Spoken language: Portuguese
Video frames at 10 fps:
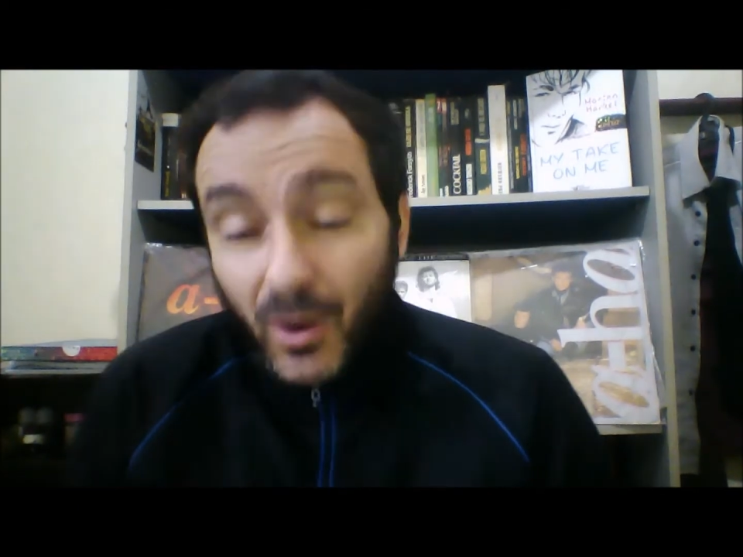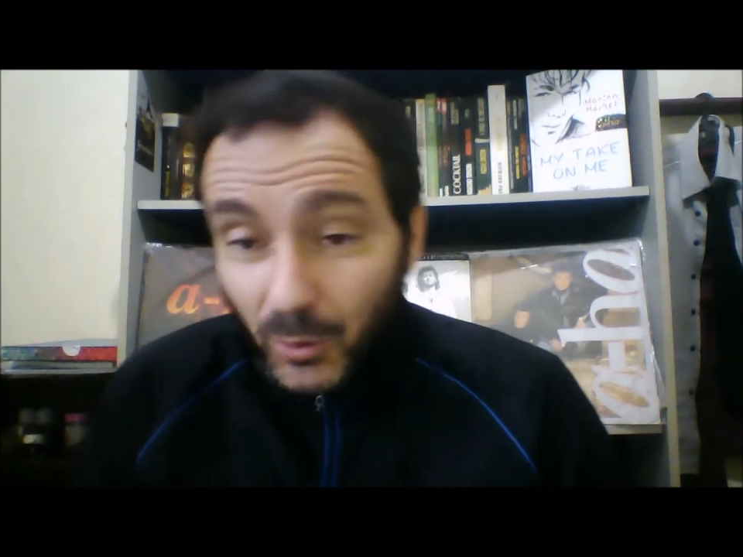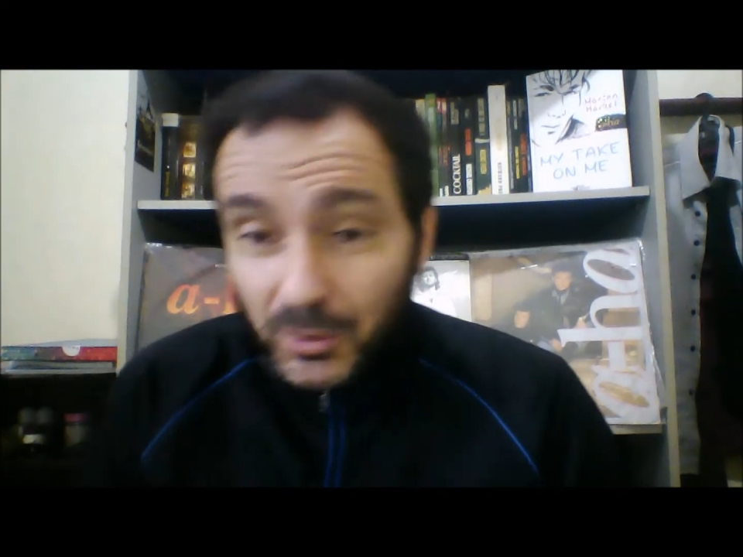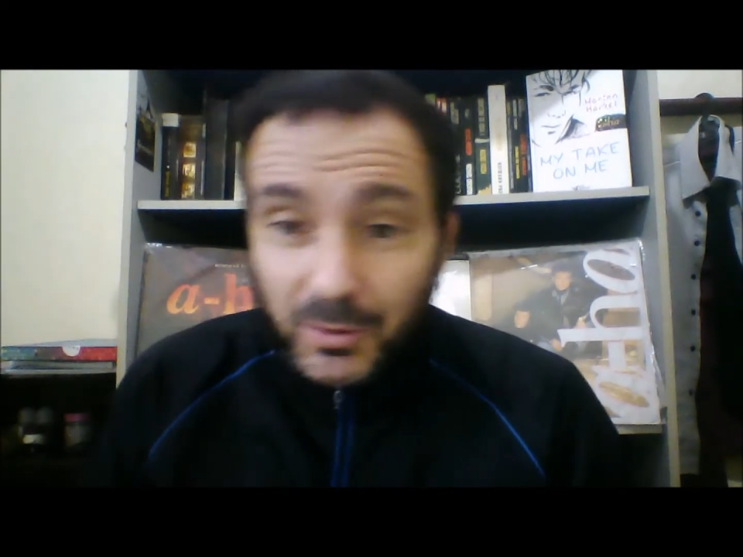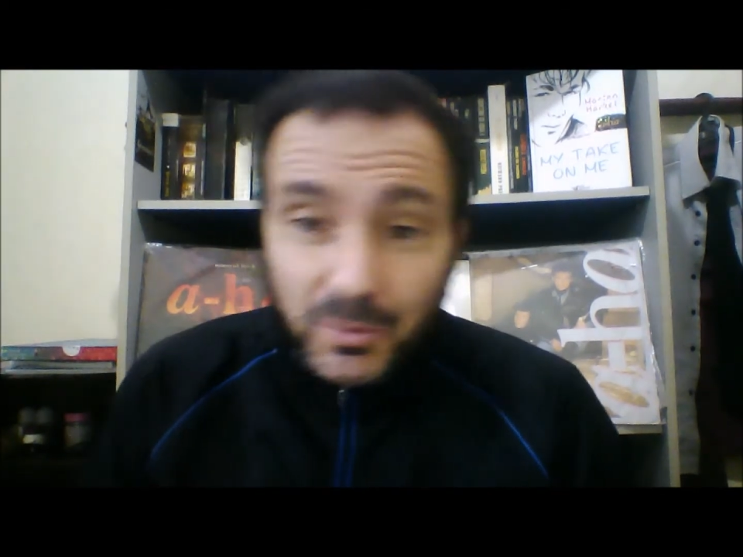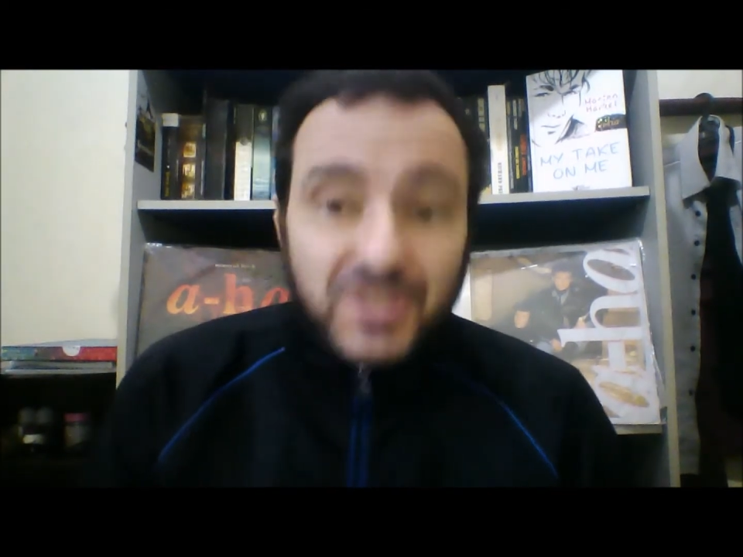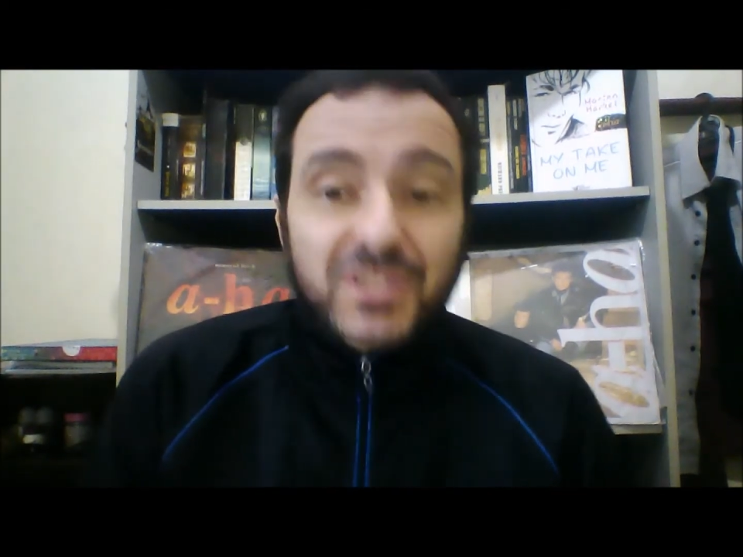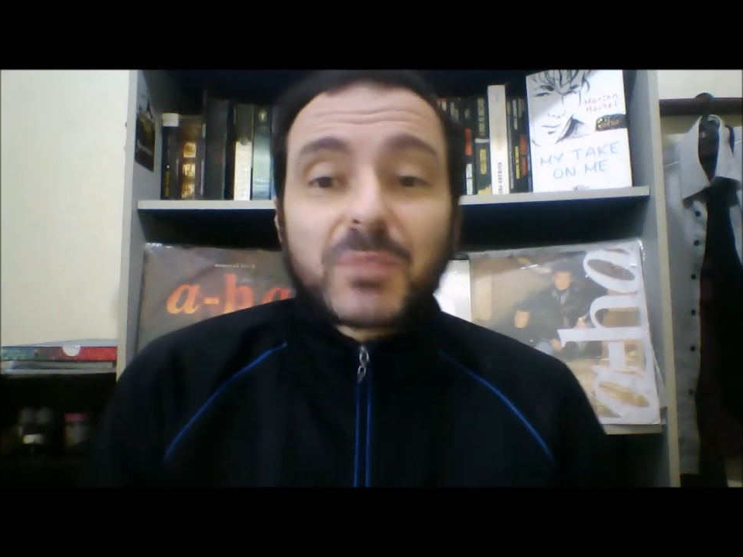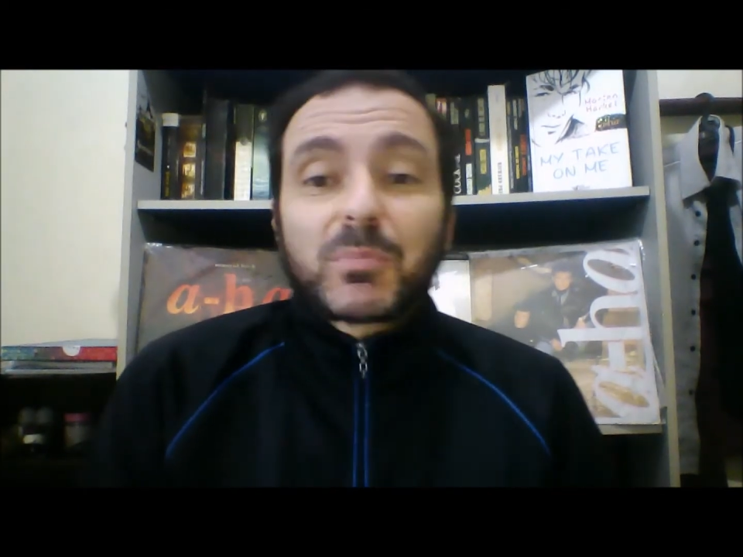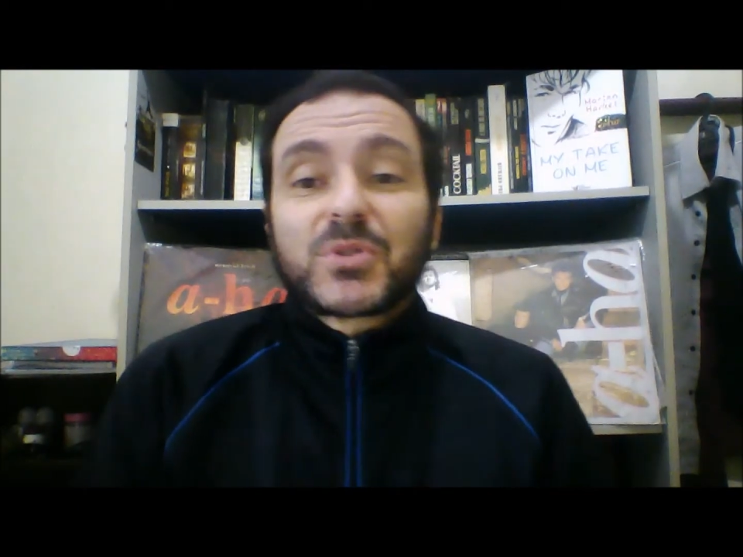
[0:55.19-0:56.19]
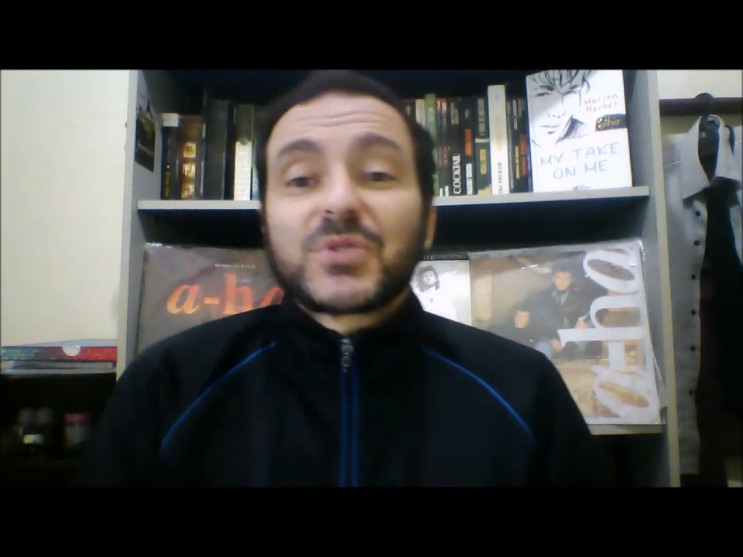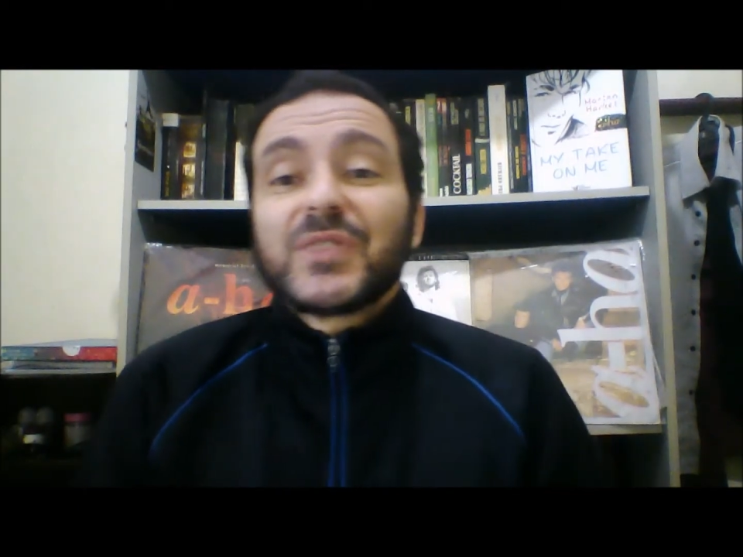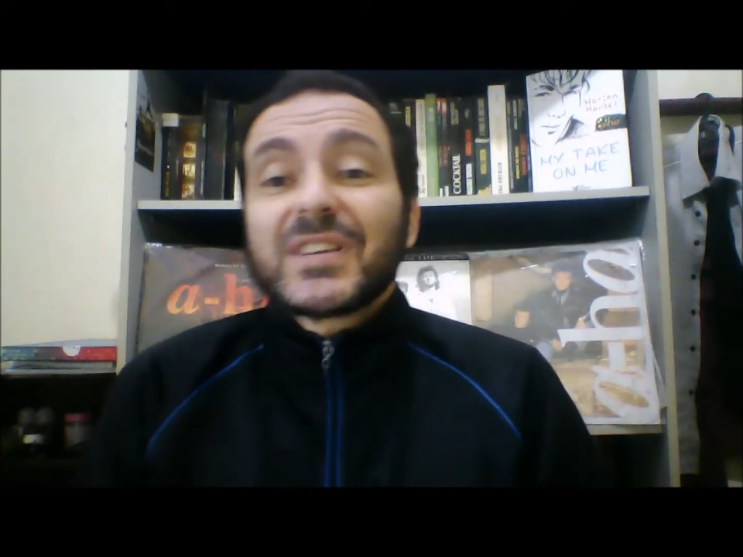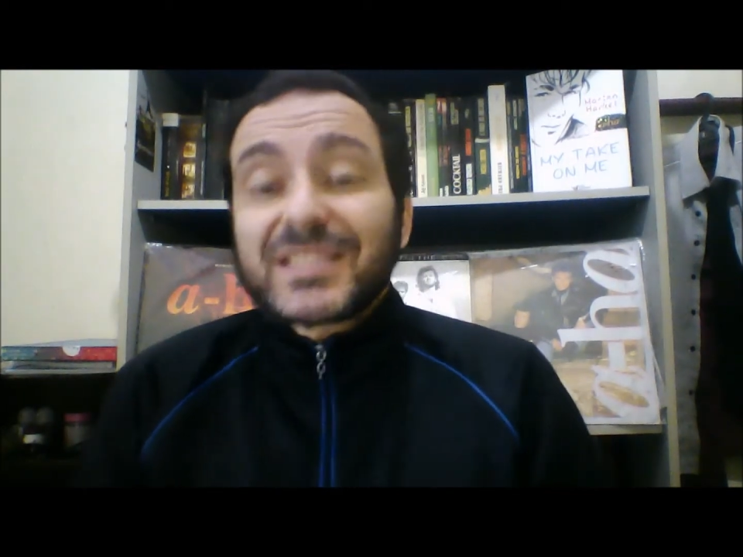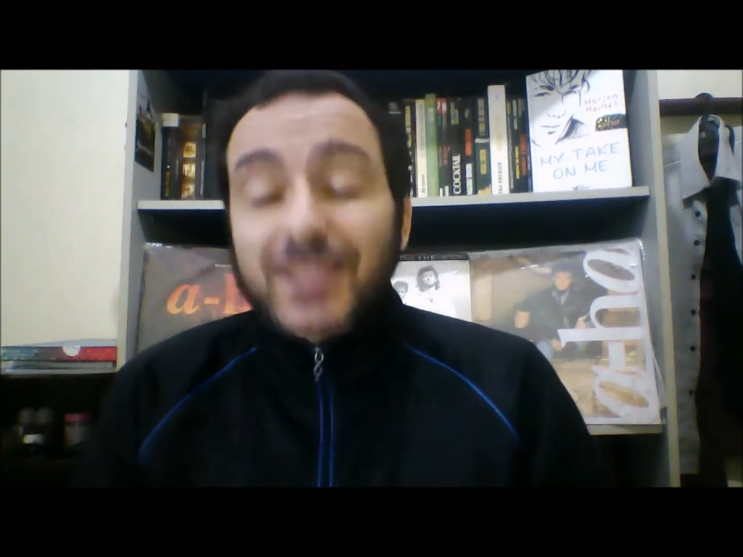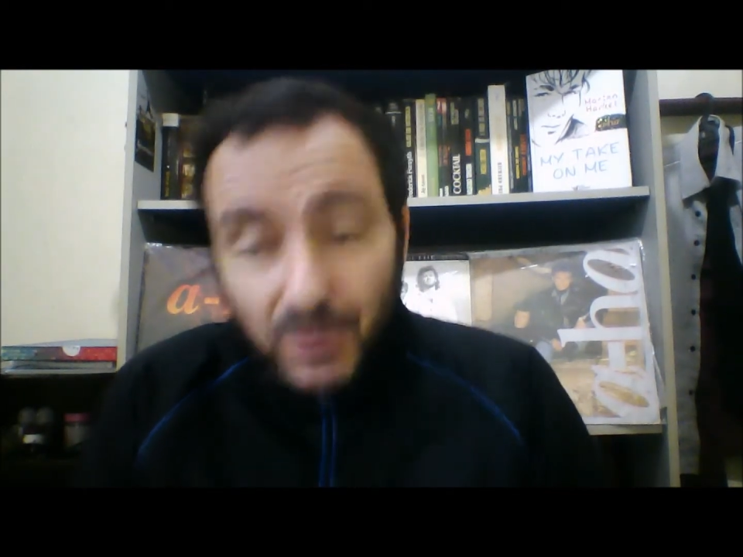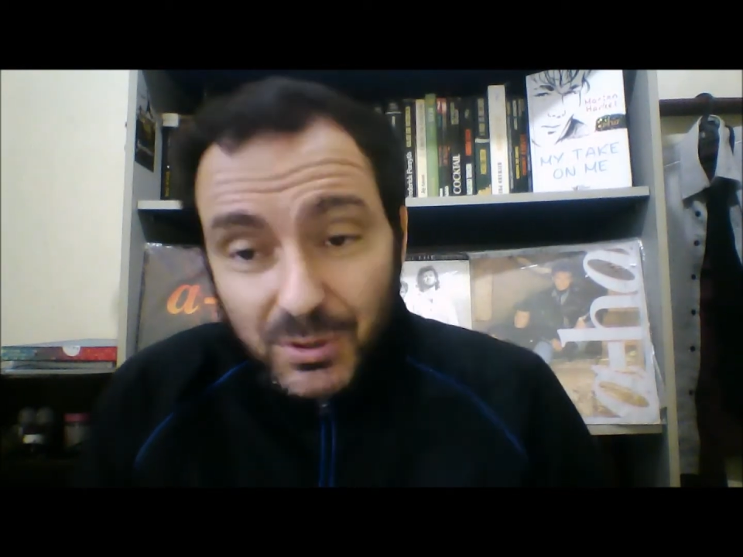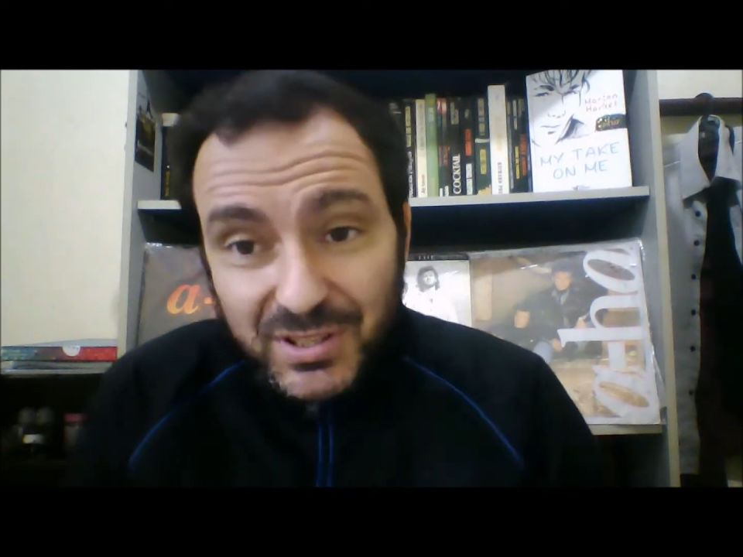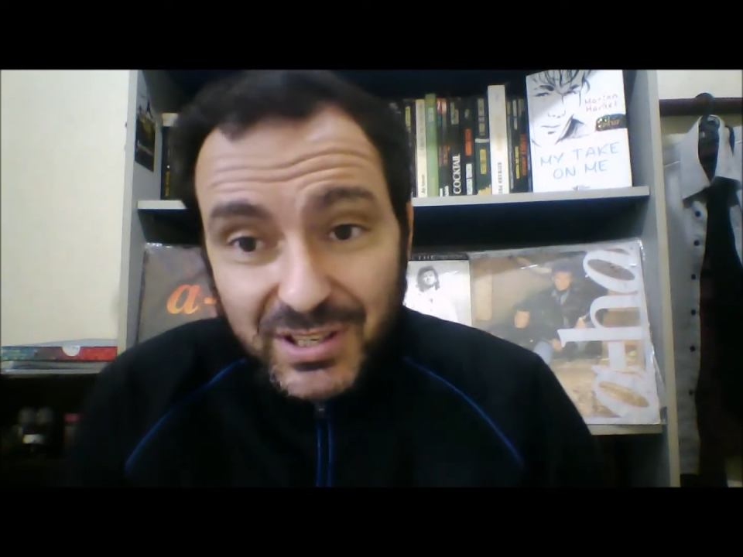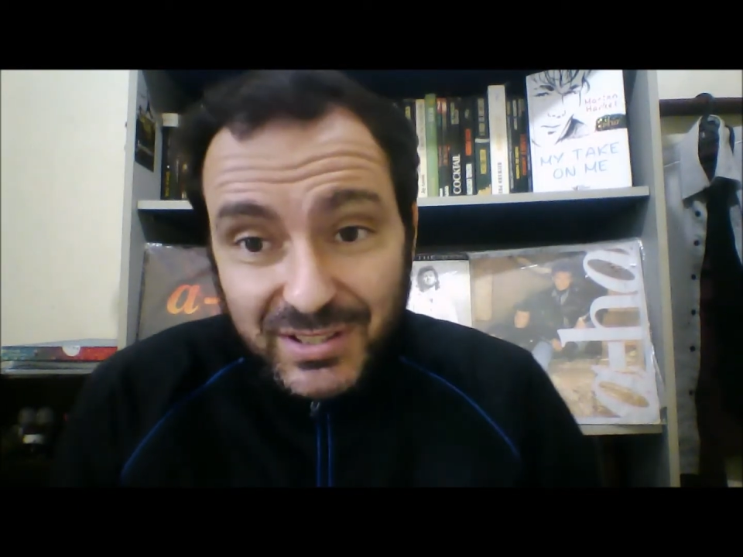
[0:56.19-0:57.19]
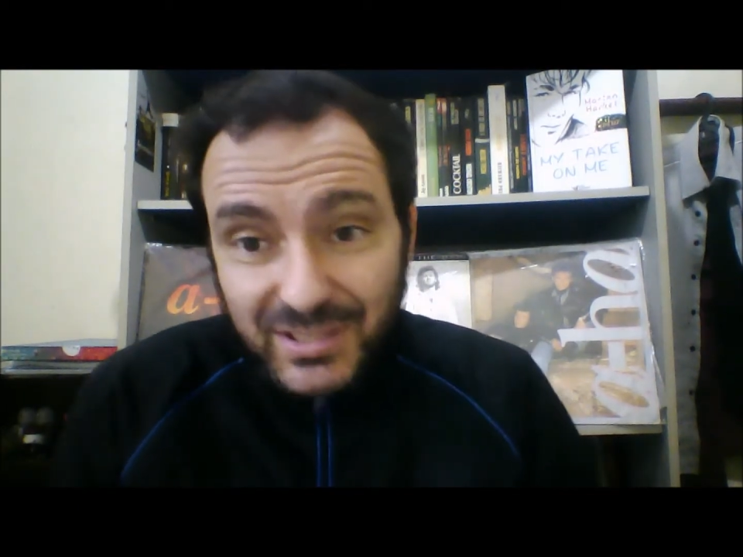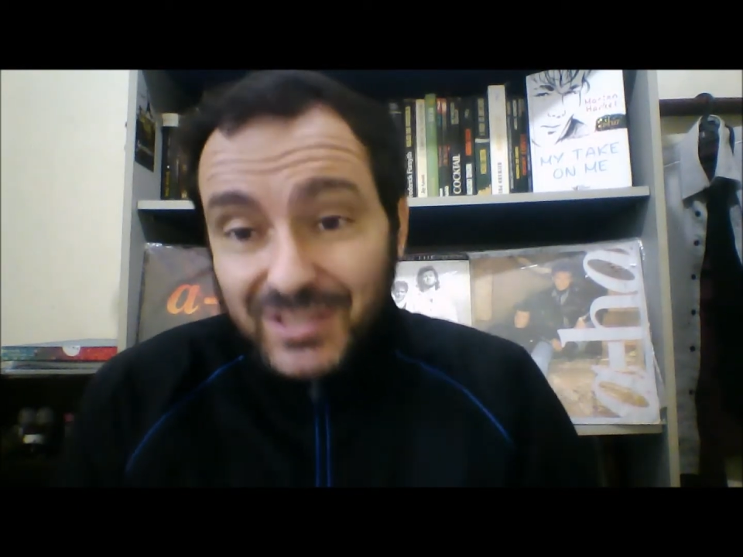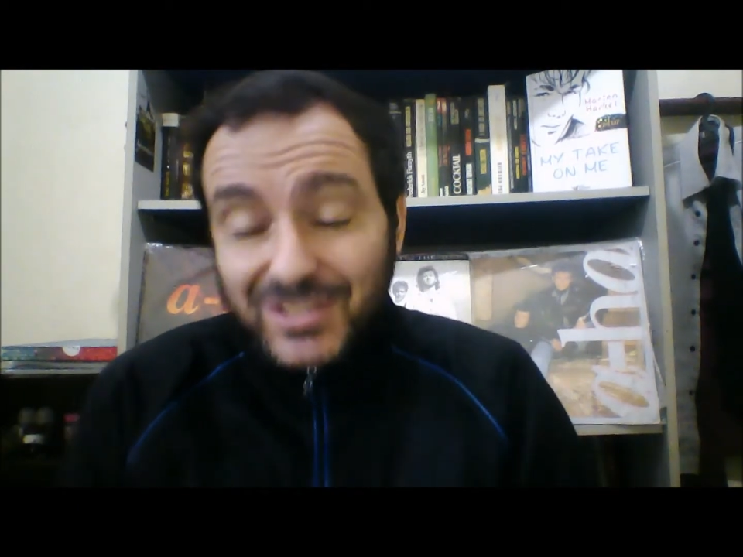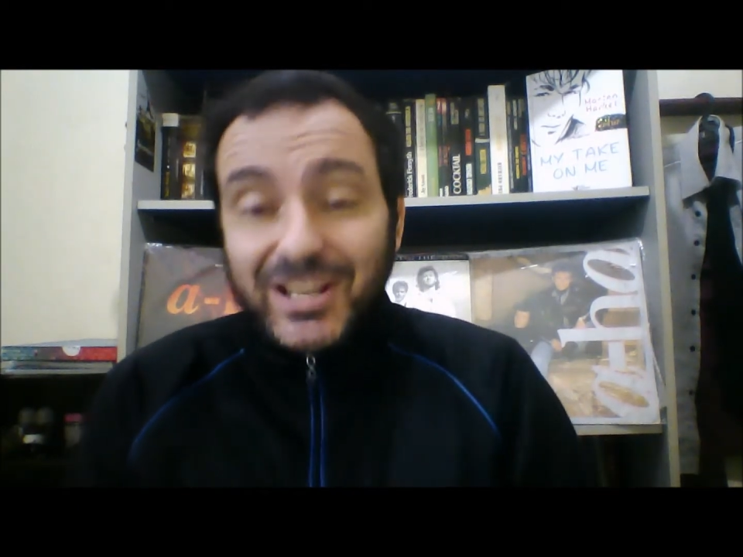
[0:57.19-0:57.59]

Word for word: Outra notícia para os fãs saudosistas: